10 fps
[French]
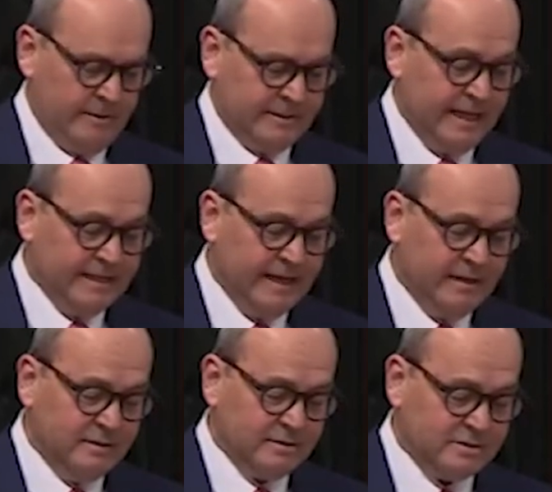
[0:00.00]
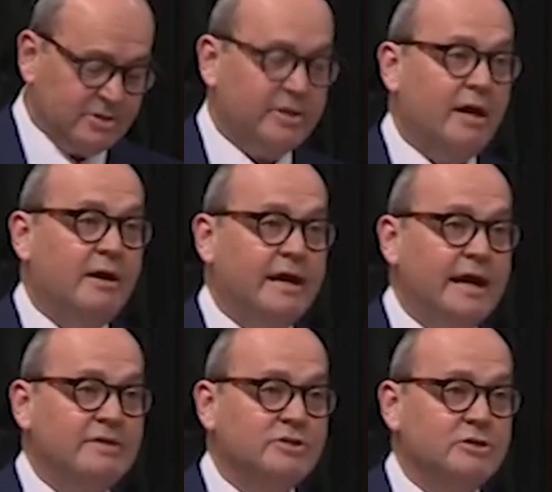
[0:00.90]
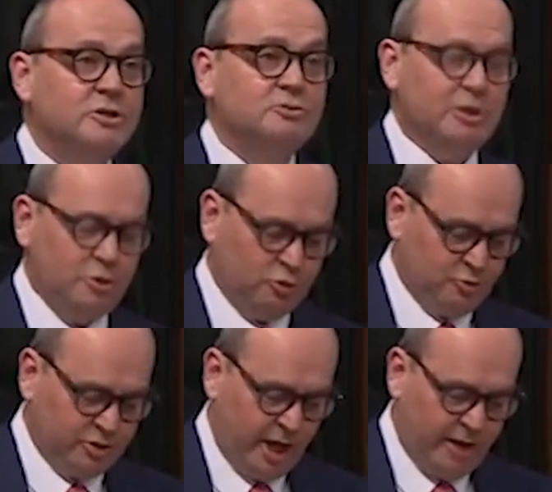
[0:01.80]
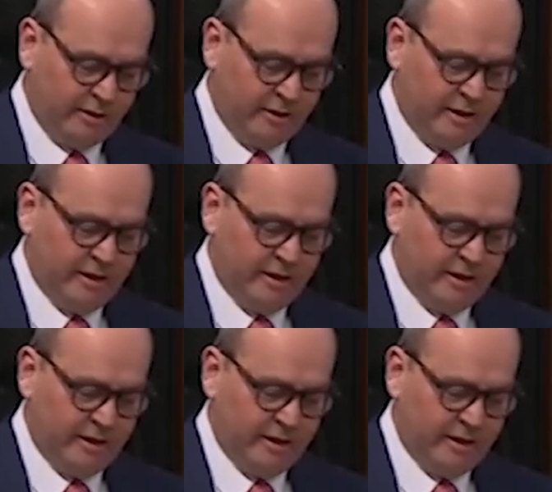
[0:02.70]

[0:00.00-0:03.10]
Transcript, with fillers: Daniel, ce grand rêve, je te le souhaite de tout cœur.